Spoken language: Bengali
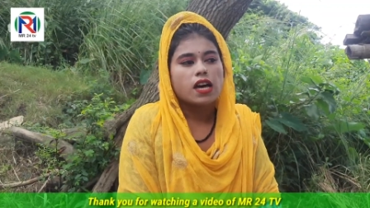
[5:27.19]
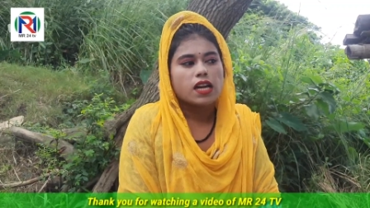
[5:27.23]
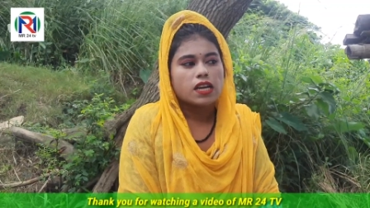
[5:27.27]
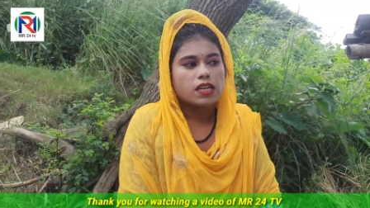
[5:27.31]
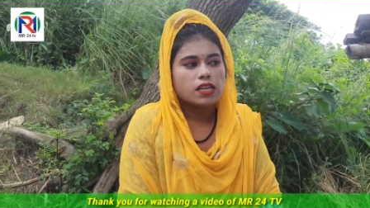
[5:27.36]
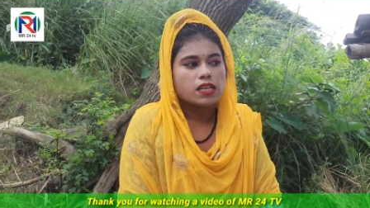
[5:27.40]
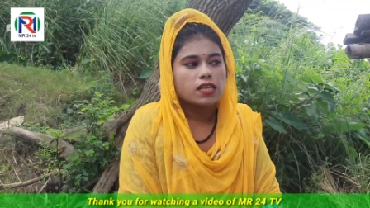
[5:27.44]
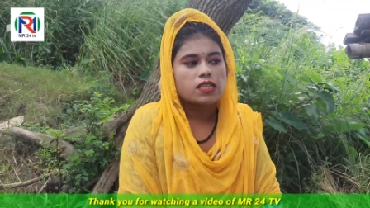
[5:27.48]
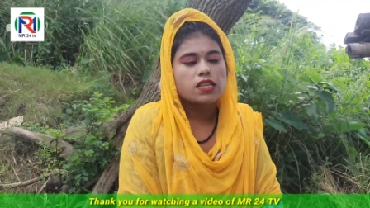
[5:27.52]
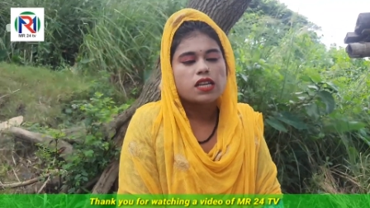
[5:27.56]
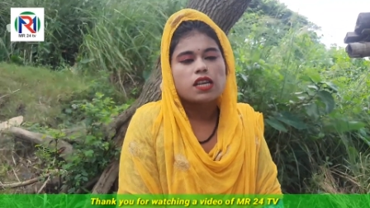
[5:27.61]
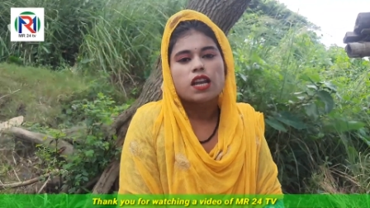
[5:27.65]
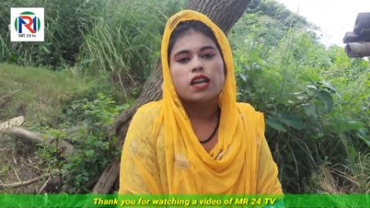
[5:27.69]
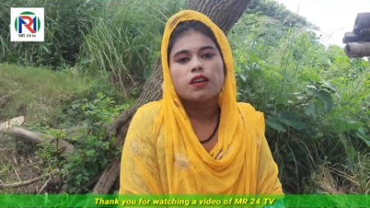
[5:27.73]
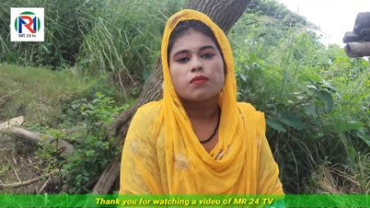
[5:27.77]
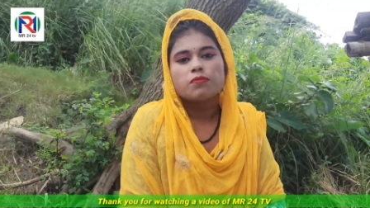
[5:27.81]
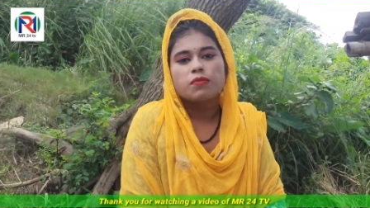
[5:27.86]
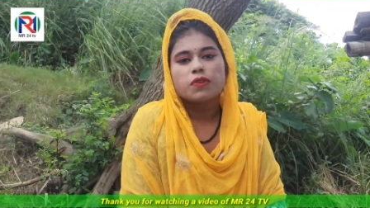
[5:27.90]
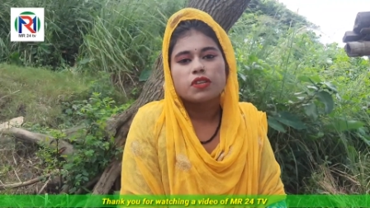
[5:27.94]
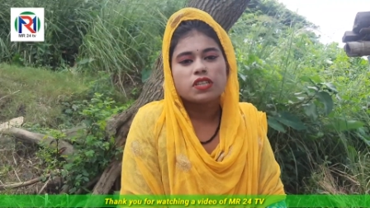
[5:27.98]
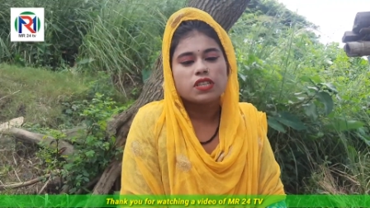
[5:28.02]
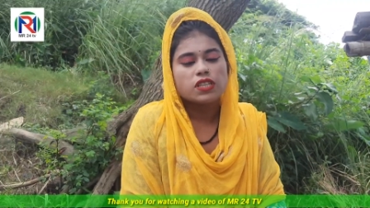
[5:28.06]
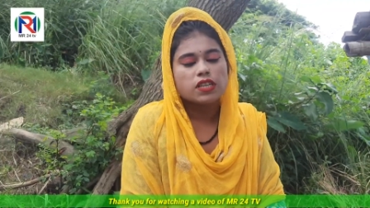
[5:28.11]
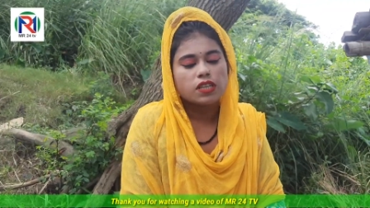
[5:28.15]
এই
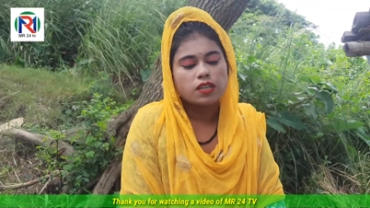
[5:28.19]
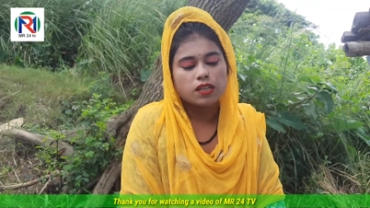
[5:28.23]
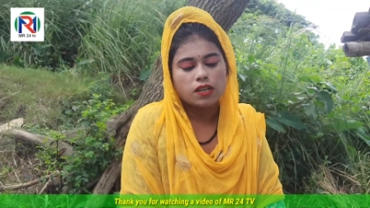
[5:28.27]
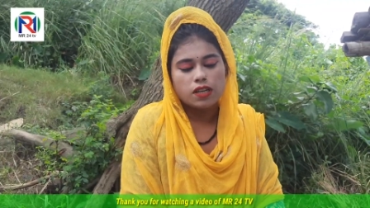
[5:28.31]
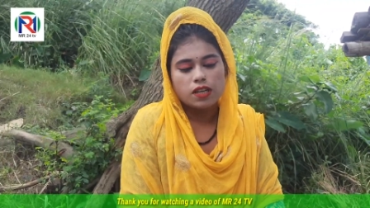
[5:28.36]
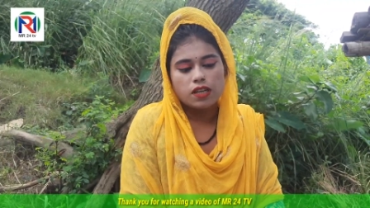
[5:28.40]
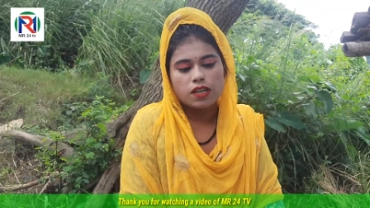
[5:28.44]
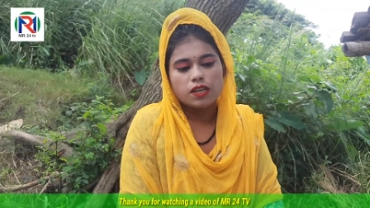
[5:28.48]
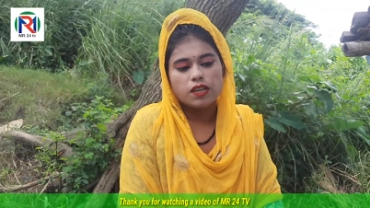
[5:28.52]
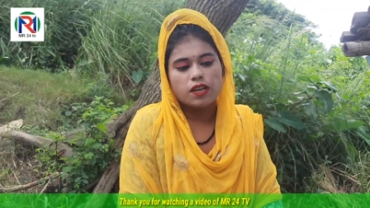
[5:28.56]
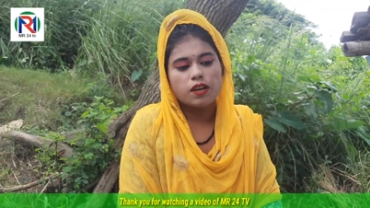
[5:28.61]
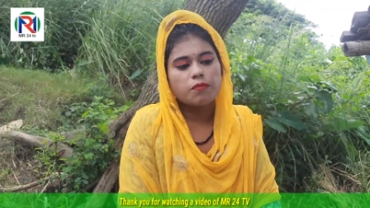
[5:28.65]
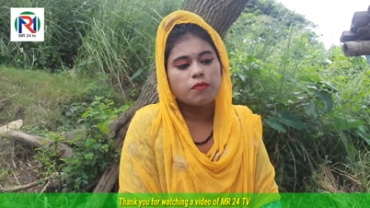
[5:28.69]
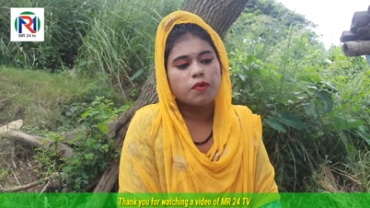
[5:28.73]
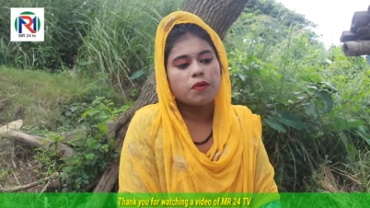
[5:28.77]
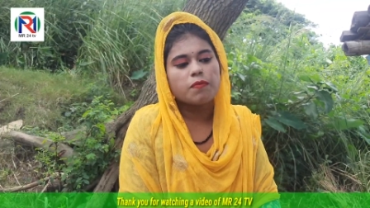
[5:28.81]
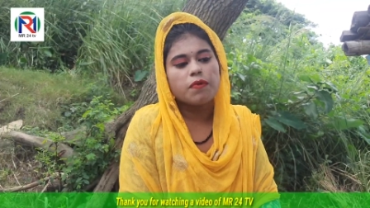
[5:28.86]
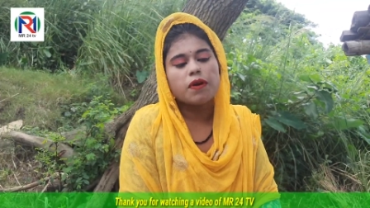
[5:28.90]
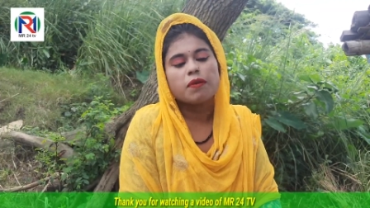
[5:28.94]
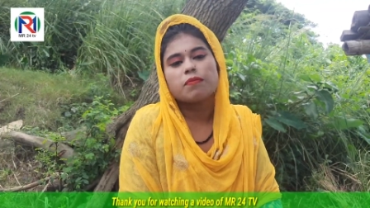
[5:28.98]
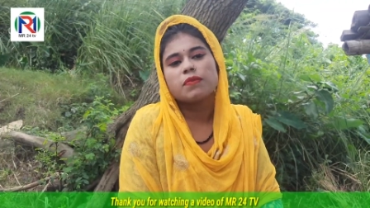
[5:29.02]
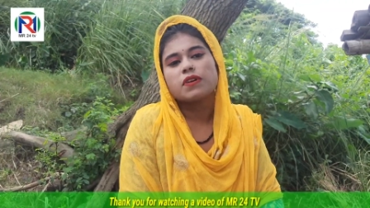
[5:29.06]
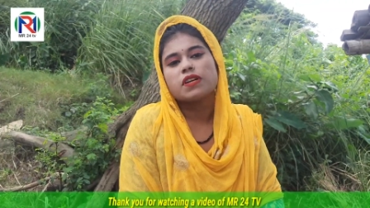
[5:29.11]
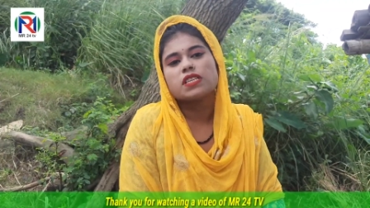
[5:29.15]
ইসি এই আমার
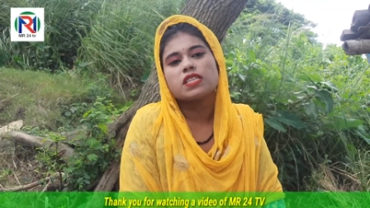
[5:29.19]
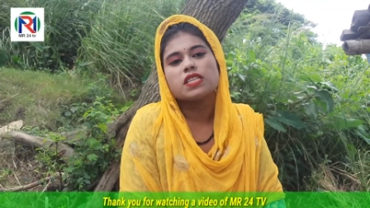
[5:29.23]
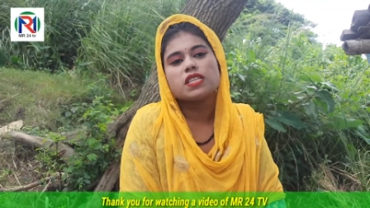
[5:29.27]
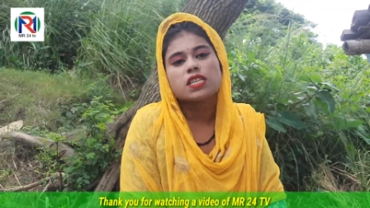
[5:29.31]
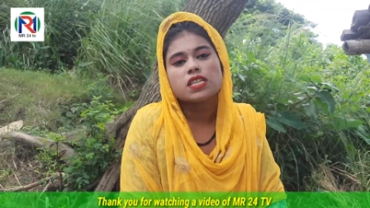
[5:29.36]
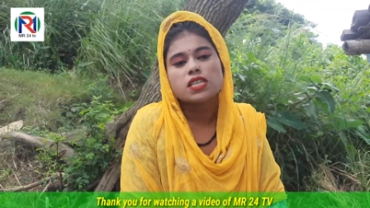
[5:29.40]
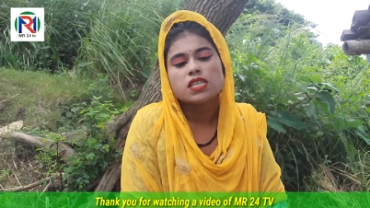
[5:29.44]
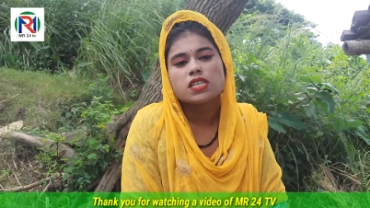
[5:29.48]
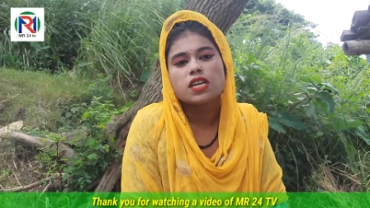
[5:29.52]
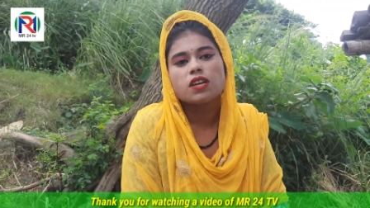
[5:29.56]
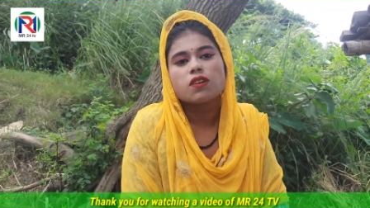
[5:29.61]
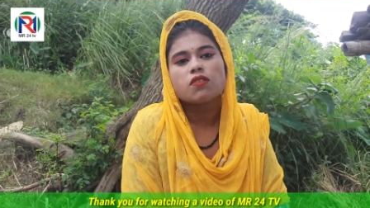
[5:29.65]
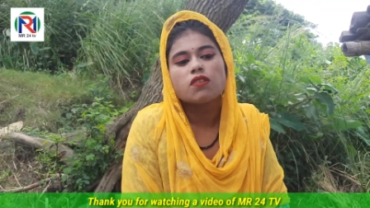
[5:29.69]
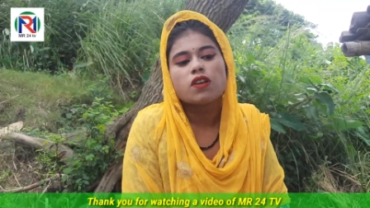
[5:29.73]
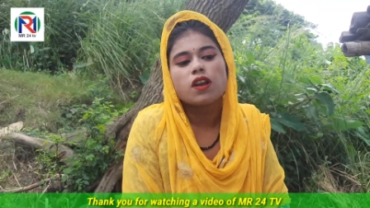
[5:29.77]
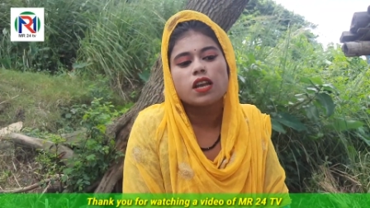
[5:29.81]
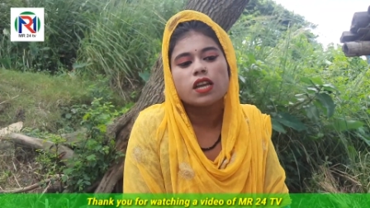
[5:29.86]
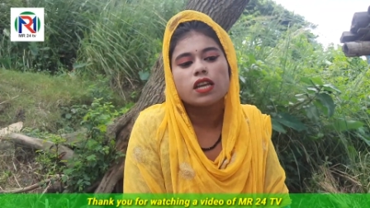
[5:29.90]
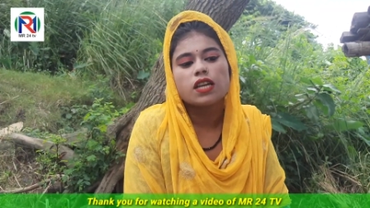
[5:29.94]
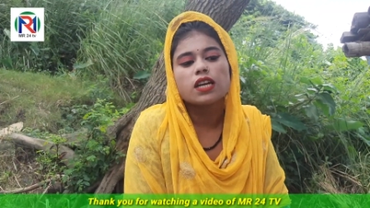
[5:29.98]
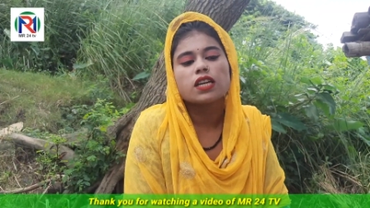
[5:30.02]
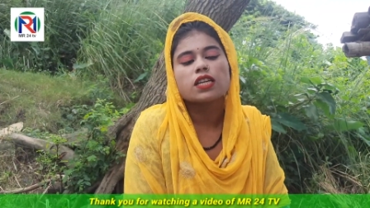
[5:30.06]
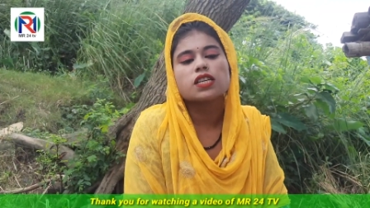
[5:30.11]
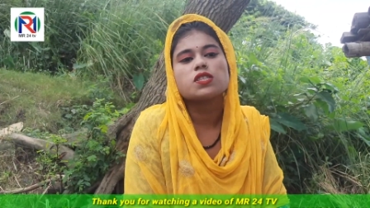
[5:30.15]
বাবার চিকিৎসা করার
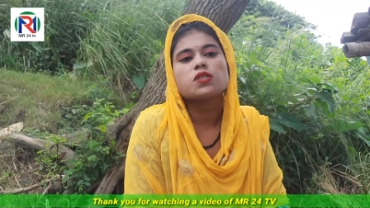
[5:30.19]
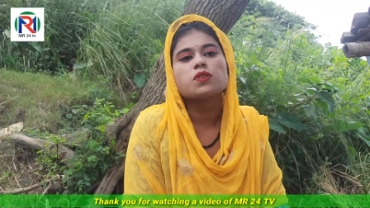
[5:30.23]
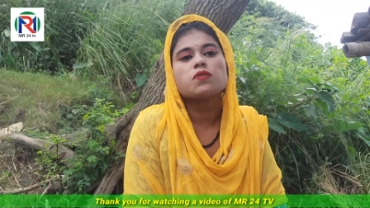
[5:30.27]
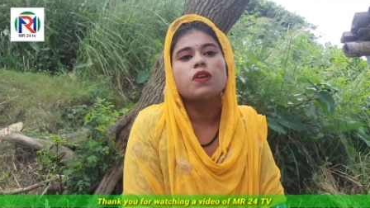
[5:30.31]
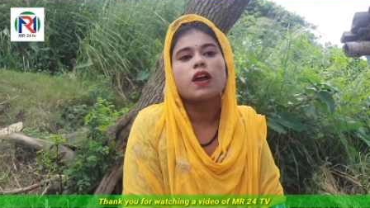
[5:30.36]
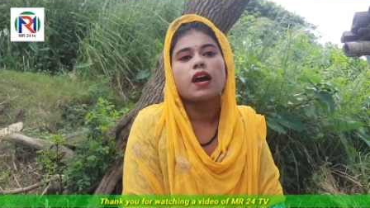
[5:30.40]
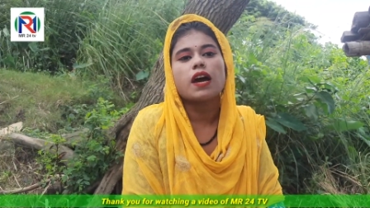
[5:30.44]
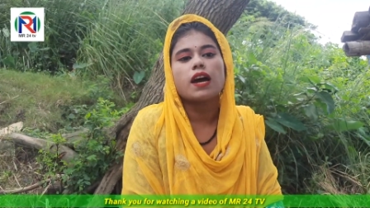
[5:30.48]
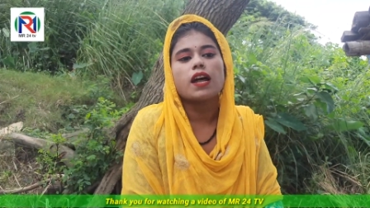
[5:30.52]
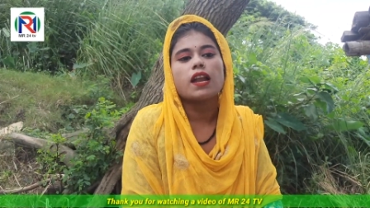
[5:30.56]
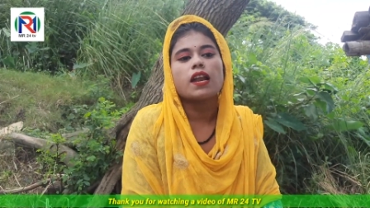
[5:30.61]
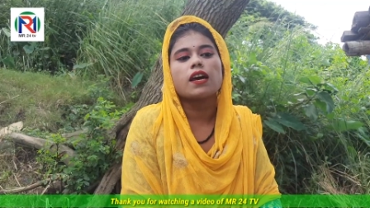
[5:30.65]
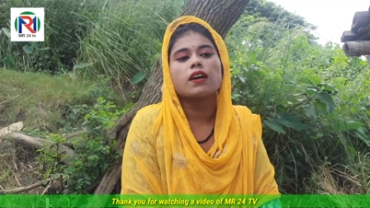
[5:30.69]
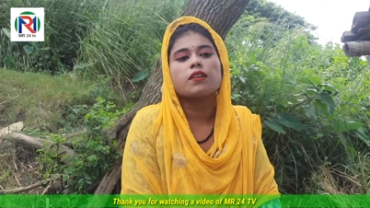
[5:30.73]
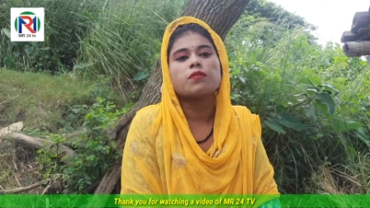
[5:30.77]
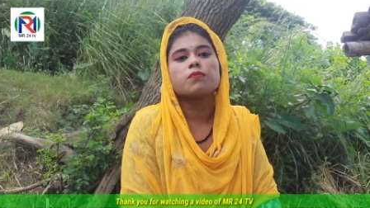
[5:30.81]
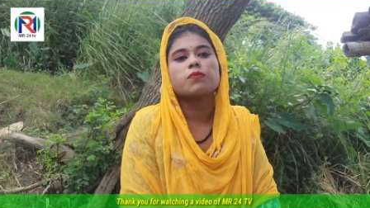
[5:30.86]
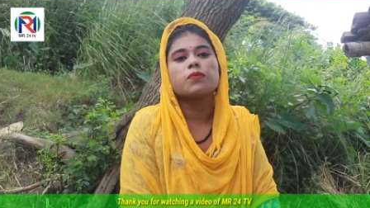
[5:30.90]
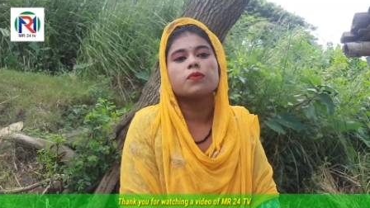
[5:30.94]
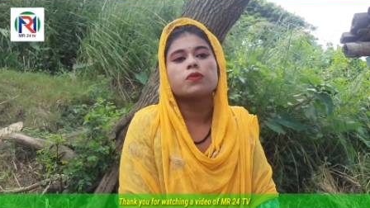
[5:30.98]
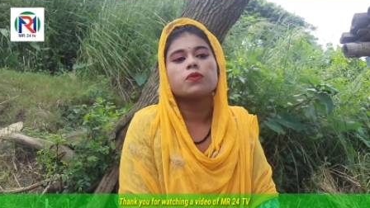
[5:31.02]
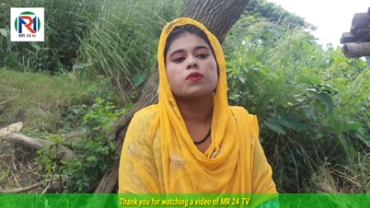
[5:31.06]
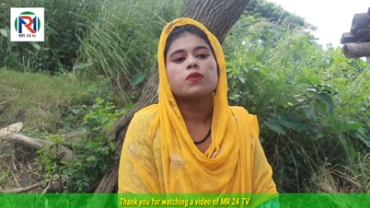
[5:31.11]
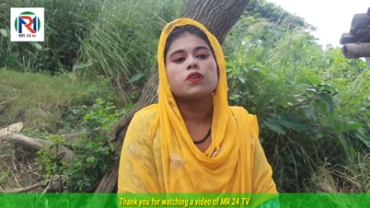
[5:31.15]
লিগা কিছু টাকা
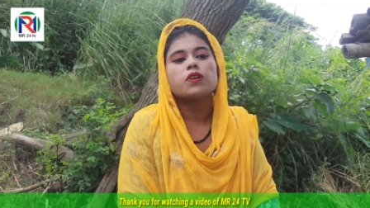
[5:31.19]
লাগবো